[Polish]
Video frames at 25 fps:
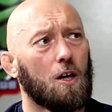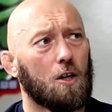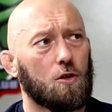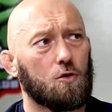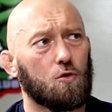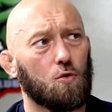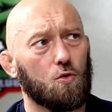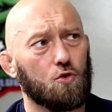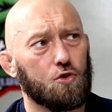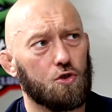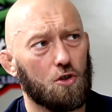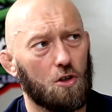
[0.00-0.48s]

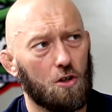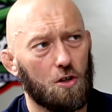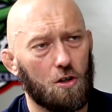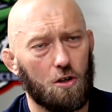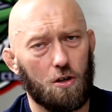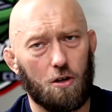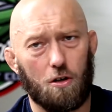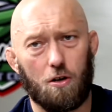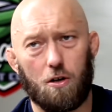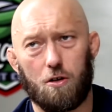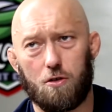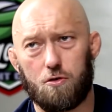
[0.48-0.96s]
dużo,
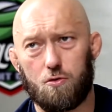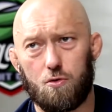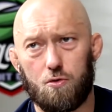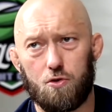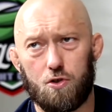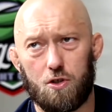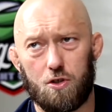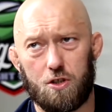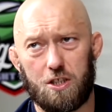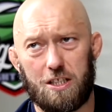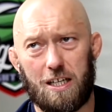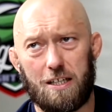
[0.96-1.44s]

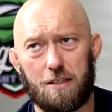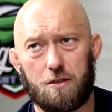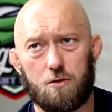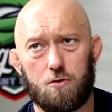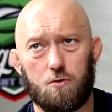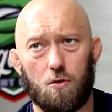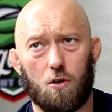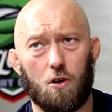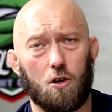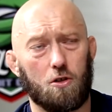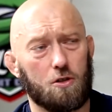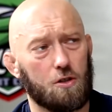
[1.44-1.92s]
dużo
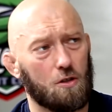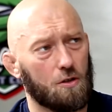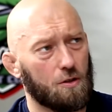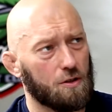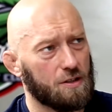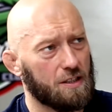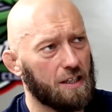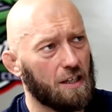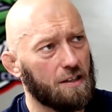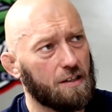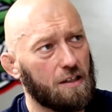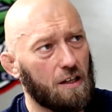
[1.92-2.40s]
czasu od
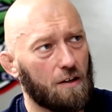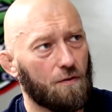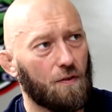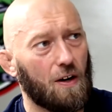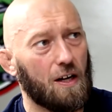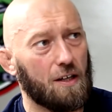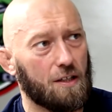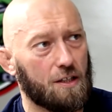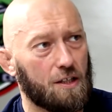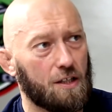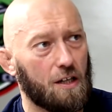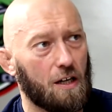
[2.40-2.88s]
ostatniej
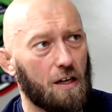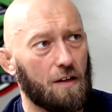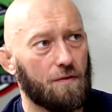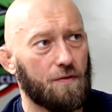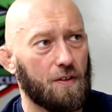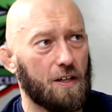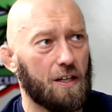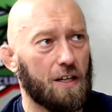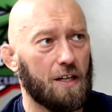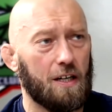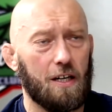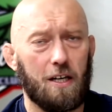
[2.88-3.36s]
walki
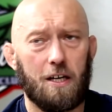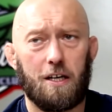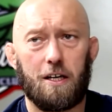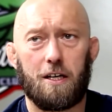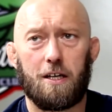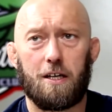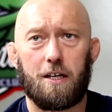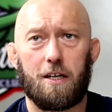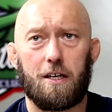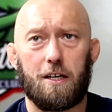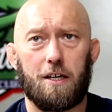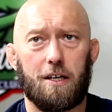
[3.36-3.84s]
Ewie,
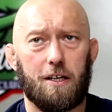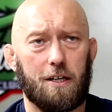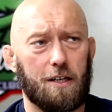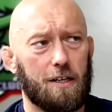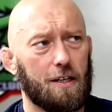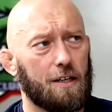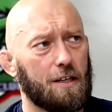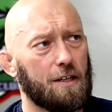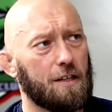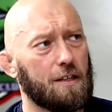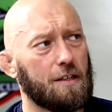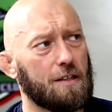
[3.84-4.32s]

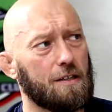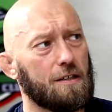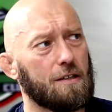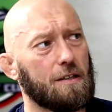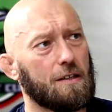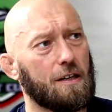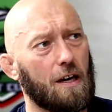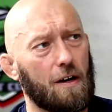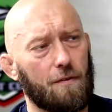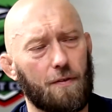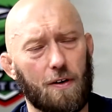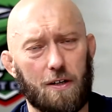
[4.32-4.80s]

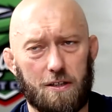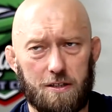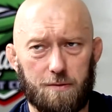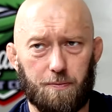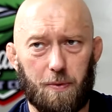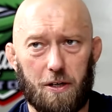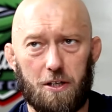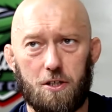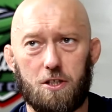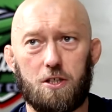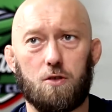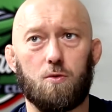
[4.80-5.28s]
e, Ewa
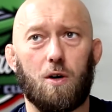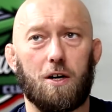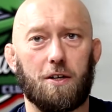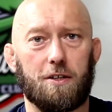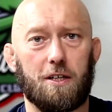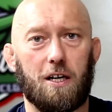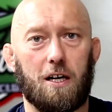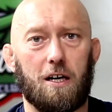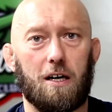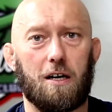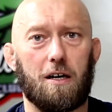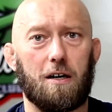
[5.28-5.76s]
spędziła
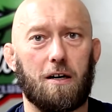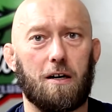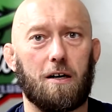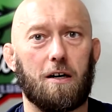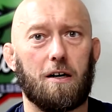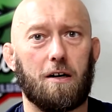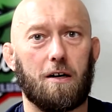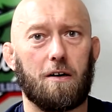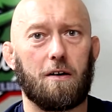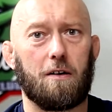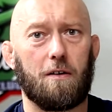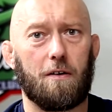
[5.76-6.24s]
na
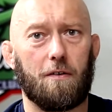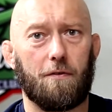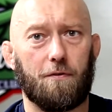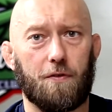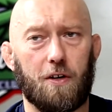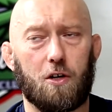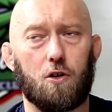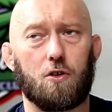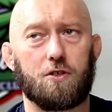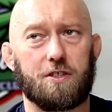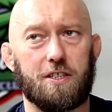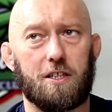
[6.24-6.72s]
e,
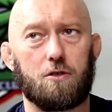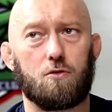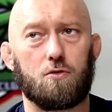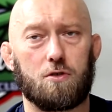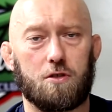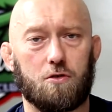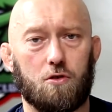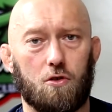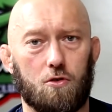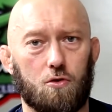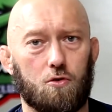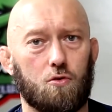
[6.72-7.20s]
wychodzeniu
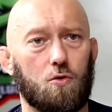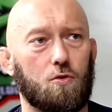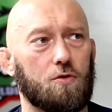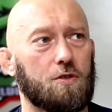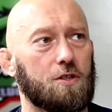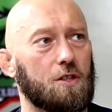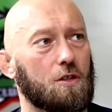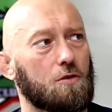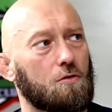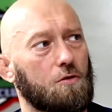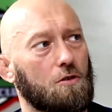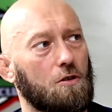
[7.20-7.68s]
z
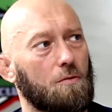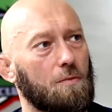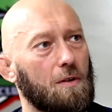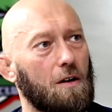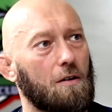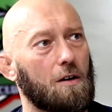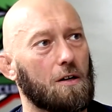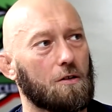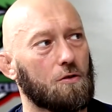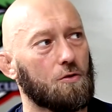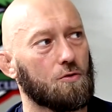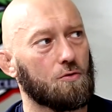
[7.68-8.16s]
kontuzji, którą
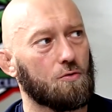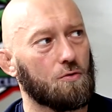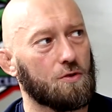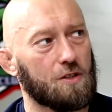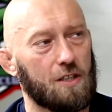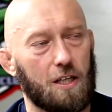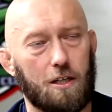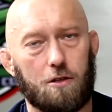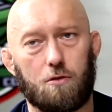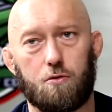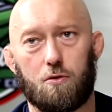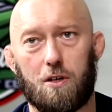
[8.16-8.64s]
miała.
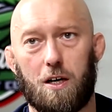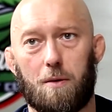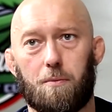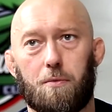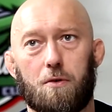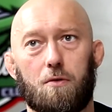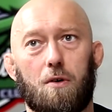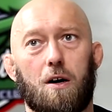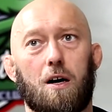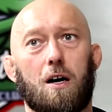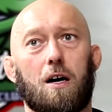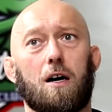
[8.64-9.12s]
Kontuzja, która
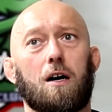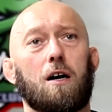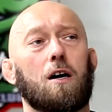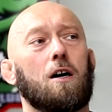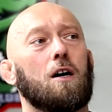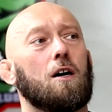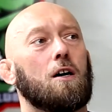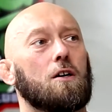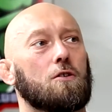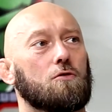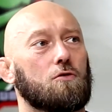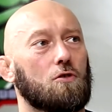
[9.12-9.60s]
była,
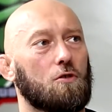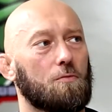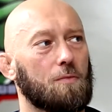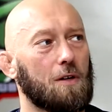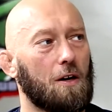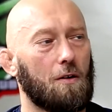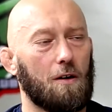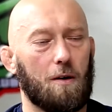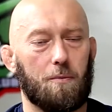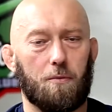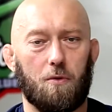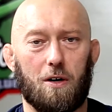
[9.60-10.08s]
którą
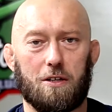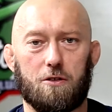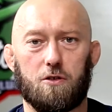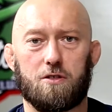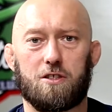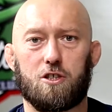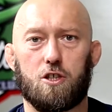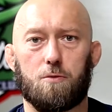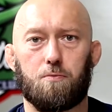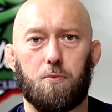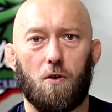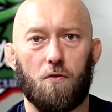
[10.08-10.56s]
miała, była
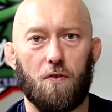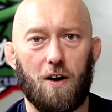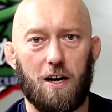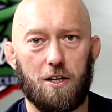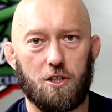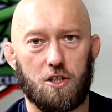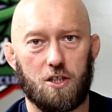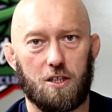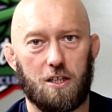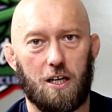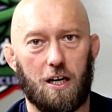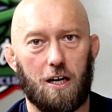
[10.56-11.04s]
dosyć
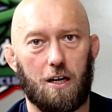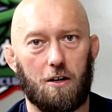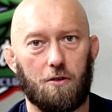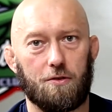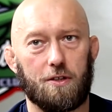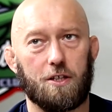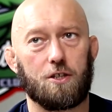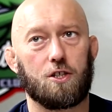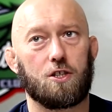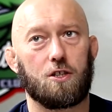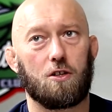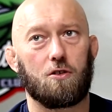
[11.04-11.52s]
poważna.
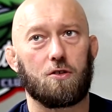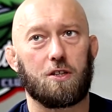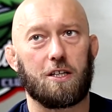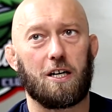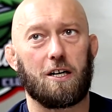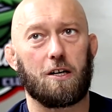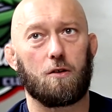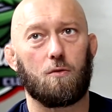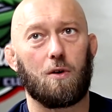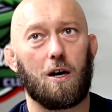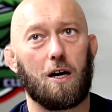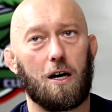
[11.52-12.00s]
Ona się
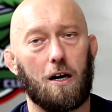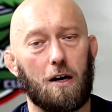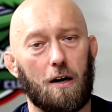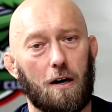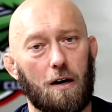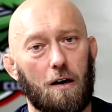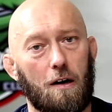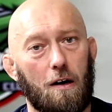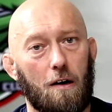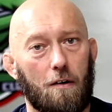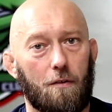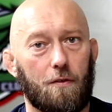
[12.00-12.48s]

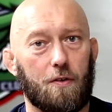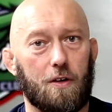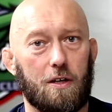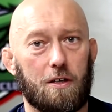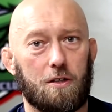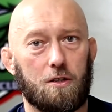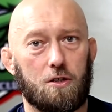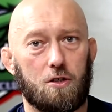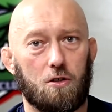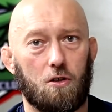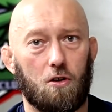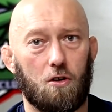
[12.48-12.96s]
otarła
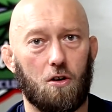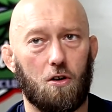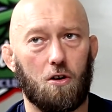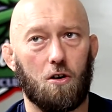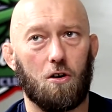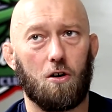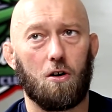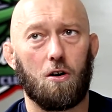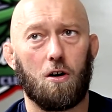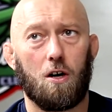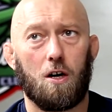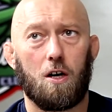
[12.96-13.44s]
wręcz
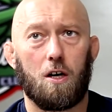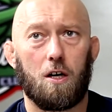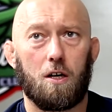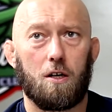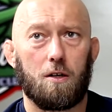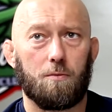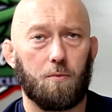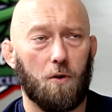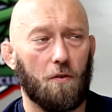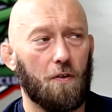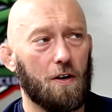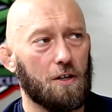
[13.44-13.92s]
o
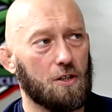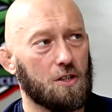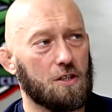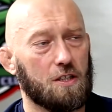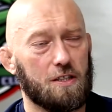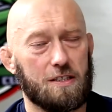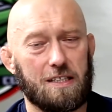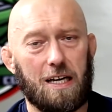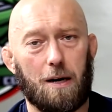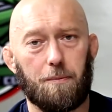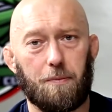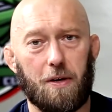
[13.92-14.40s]

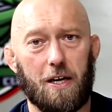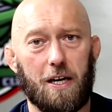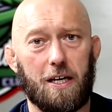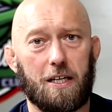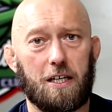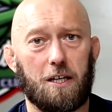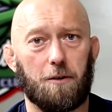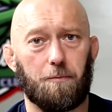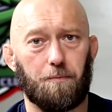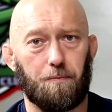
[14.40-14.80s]
poważny zabieg.